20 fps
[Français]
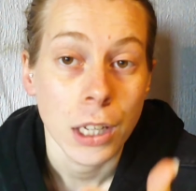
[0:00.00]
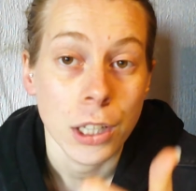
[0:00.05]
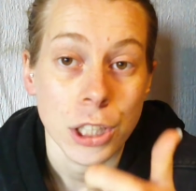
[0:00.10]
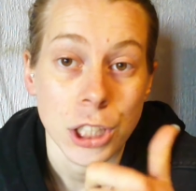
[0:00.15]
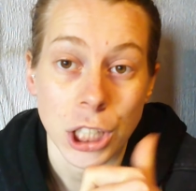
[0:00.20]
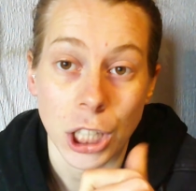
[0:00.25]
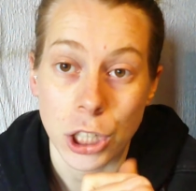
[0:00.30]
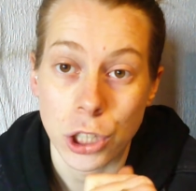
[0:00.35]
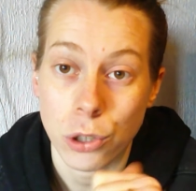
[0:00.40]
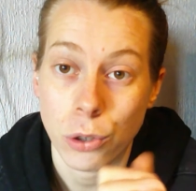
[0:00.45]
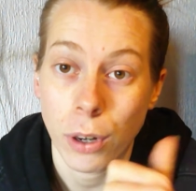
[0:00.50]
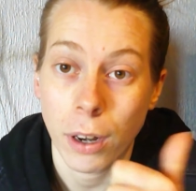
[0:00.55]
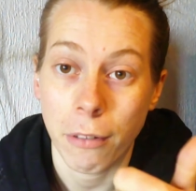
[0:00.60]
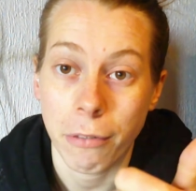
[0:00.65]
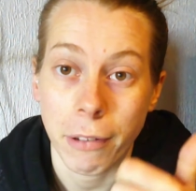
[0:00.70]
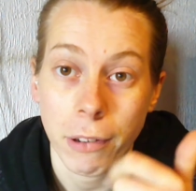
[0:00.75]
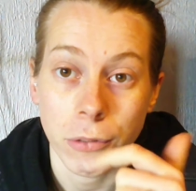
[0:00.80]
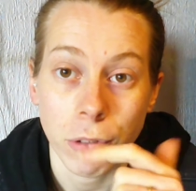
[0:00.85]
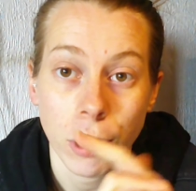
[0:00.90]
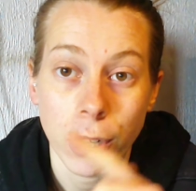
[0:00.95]
Je cherche de la
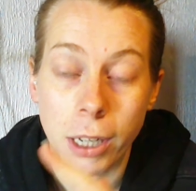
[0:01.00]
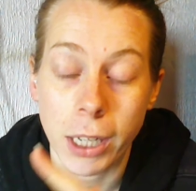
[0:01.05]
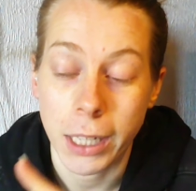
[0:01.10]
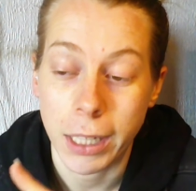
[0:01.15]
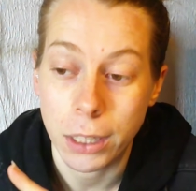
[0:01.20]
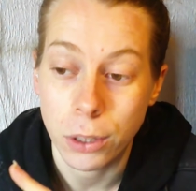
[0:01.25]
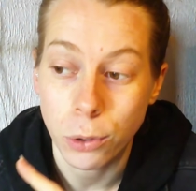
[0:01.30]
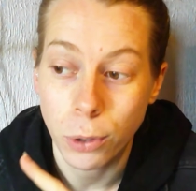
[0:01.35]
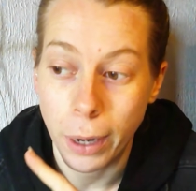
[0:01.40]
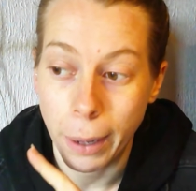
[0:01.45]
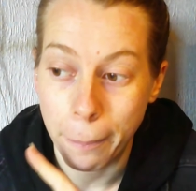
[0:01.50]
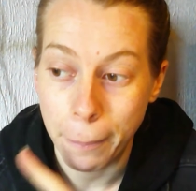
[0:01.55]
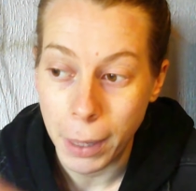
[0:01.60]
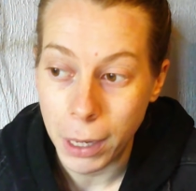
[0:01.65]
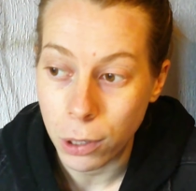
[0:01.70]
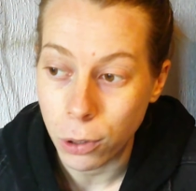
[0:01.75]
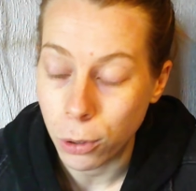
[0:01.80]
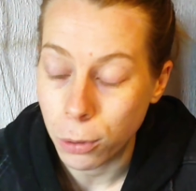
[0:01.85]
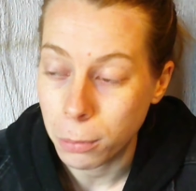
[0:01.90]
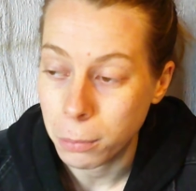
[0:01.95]
favrole et de la
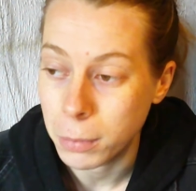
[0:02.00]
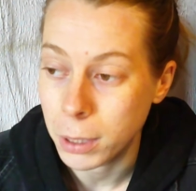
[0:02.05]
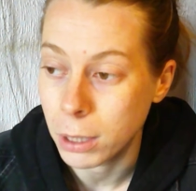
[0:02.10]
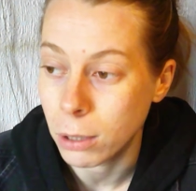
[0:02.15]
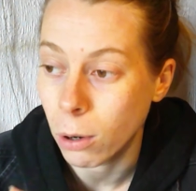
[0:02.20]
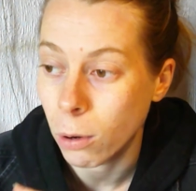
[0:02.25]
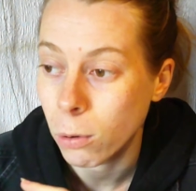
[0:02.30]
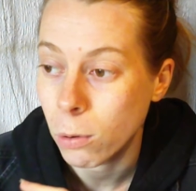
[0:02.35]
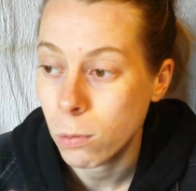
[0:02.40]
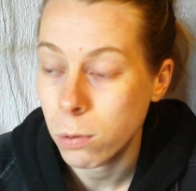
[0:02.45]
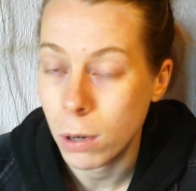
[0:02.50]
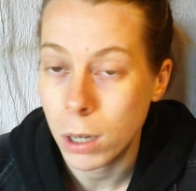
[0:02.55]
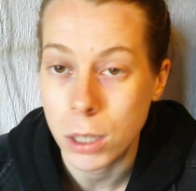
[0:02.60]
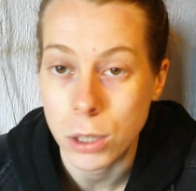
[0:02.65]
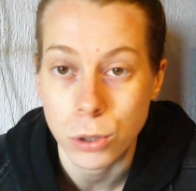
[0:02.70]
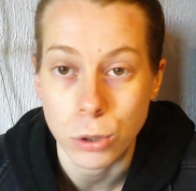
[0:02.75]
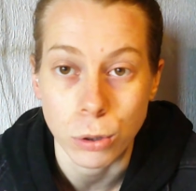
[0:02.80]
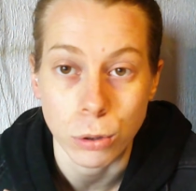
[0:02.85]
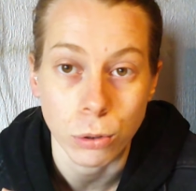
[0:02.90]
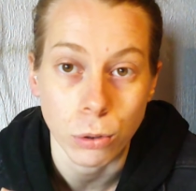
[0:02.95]
maran mais dans le coin,
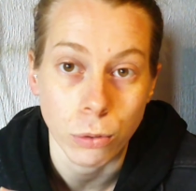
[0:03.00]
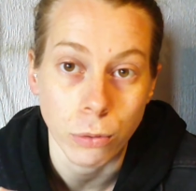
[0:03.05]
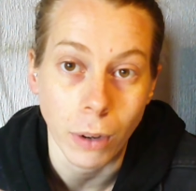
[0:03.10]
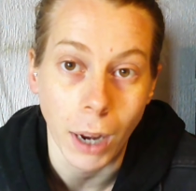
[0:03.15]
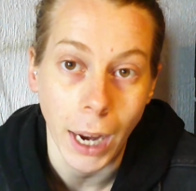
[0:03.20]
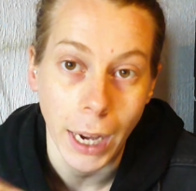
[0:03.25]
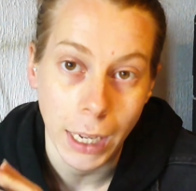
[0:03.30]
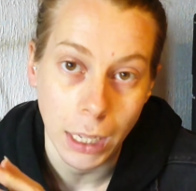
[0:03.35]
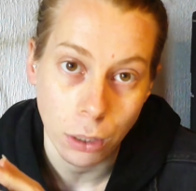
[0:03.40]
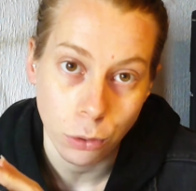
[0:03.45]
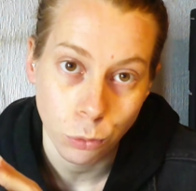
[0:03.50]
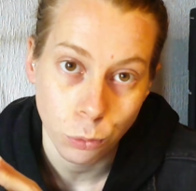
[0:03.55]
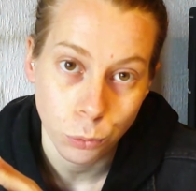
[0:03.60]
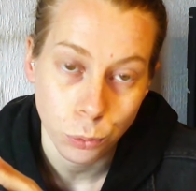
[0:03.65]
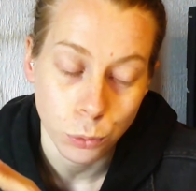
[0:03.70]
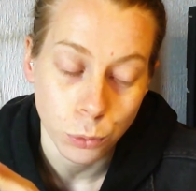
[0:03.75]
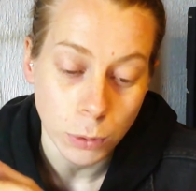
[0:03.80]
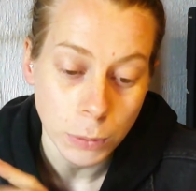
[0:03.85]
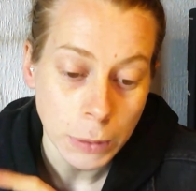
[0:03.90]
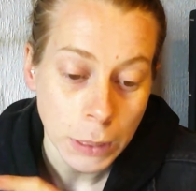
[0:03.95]
je ne trouve rien du
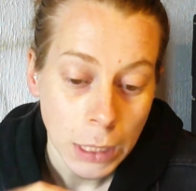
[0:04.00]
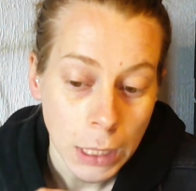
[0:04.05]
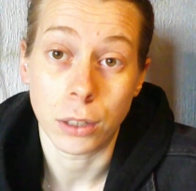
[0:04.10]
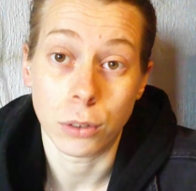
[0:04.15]
tout.